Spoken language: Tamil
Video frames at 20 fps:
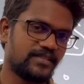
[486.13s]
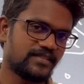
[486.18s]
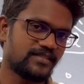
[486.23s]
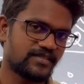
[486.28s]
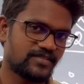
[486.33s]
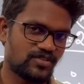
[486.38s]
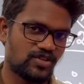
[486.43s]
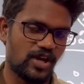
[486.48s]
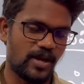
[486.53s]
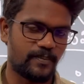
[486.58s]
திஸ்
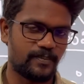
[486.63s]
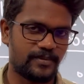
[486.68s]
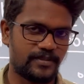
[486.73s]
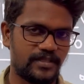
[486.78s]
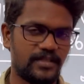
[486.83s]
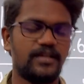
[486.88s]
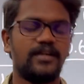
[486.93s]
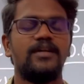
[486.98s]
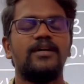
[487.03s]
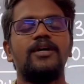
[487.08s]

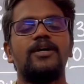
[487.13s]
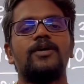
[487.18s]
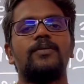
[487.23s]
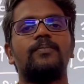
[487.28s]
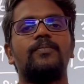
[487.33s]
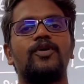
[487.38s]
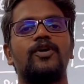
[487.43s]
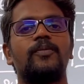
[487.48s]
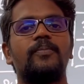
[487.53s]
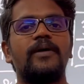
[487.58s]
சாப்டர்
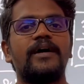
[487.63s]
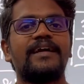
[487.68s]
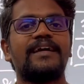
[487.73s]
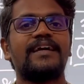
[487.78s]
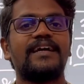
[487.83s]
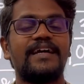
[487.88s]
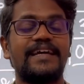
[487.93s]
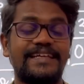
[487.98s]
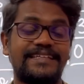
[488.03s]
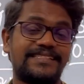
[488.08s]
புக் பேக்
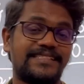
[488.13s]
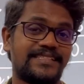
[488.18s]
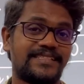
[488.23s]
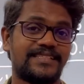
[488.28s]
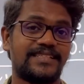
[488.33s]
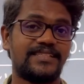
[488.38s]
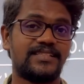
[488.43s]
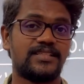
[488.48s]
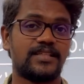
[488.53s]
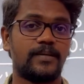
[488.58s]

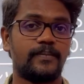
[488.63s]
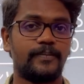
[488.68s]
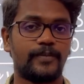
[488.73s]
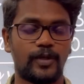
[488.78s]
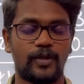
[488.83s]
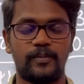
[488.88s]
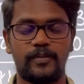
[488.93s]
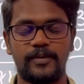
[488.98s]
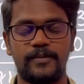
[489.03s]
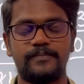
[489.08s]
எக்ஸசைஸ்
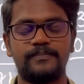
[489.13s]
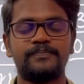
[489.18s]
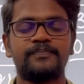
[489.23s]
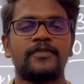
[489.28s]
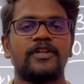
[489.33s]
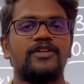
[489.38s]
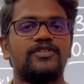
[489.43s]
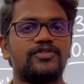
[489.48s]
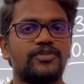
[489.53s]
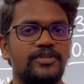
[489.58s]
ப்ராப்ளம்
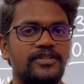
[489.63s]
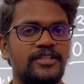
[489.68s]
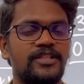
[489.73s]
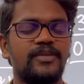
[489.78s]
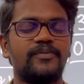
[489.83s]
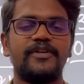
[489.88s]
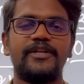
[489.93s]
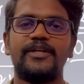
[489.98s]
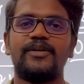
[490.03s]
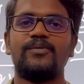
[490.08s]
ஸோ இந்த
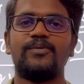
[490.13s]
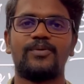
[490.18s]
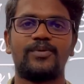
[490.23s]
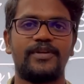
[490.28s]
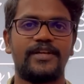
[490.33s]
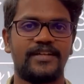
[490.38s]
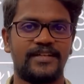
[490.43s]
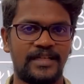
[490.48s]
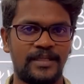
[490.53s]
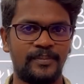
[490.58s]
வீடியோ
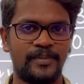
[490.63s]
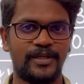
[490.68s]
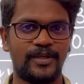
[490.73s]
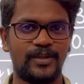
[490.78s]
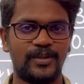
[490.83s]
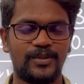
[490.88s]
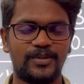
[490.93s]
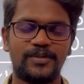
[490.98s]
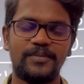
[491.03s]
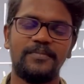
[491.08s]
உங்களுடைய
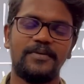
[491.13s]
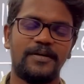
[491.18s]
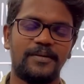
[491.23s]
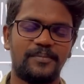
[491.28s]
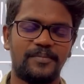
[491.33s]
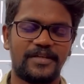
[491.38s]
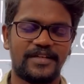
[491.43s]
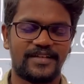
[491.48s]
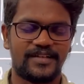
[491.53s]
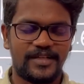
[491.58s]
நண்பர்களுக்கும்
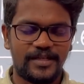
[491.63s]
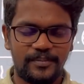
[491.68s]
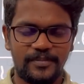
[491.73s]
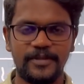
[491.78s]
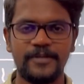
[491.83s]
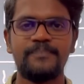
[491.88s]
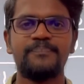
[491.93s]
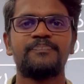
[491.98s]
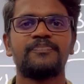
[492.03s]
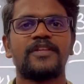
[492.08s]

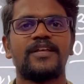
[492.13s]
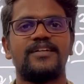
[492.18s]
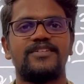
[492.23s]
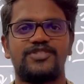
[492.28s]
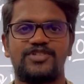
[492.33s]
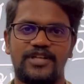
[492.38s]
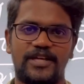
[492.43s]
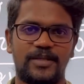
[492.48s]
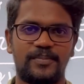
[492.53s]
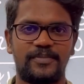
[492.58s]
மறக்காமல்
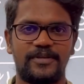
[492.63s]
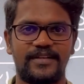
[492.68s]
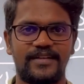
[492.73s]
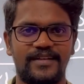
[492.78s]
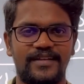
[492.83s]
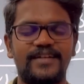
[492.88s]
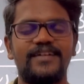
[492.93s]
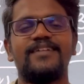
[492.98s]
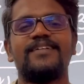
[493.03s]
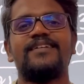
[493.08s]
ஷேர்
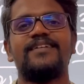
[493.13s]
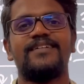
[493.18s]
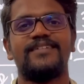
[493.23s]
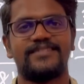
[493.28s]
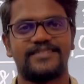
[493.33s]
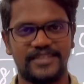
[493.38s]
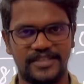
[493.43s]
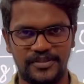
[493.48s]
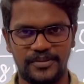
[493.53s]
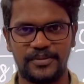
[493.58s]
பண்ணுங்கள்
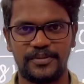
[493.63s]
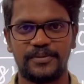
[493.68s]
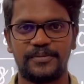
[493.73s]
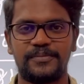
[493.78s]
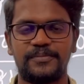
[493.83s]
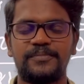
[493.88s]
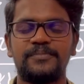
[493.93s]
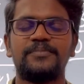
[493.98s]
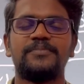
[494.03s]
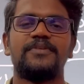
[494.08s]
தேங்க்யூ
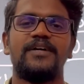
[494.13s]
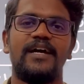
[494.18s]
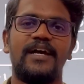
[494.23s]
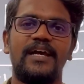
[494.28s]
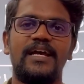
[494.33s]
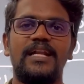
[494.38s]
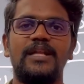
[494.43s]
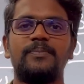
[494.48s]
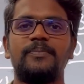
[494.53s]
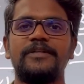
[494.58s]

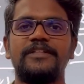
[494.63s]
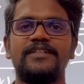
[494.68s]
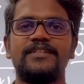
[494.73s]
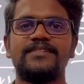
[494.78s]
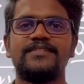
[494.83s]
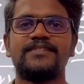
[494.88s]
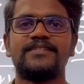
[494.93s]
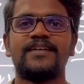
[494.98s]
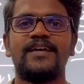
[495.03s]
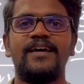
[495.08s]
ஹெல்ப்
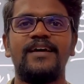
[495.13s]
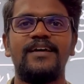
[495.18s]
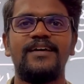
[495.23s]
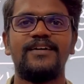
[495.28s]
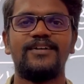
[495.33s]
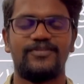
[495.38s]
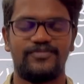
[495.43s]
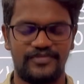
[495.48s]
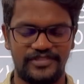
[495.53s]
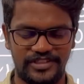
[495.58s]
திஸ்
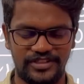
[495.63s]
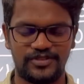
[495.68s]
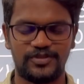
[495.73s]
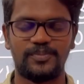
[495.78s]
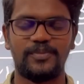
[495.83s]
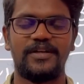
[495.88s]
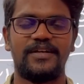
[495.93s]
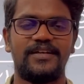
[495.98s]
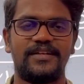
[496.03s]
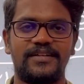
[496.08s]
வித் அ
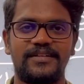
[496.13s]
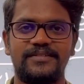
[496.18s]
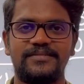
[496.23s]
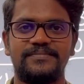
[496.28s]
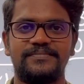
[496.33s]
ஸ்மைல்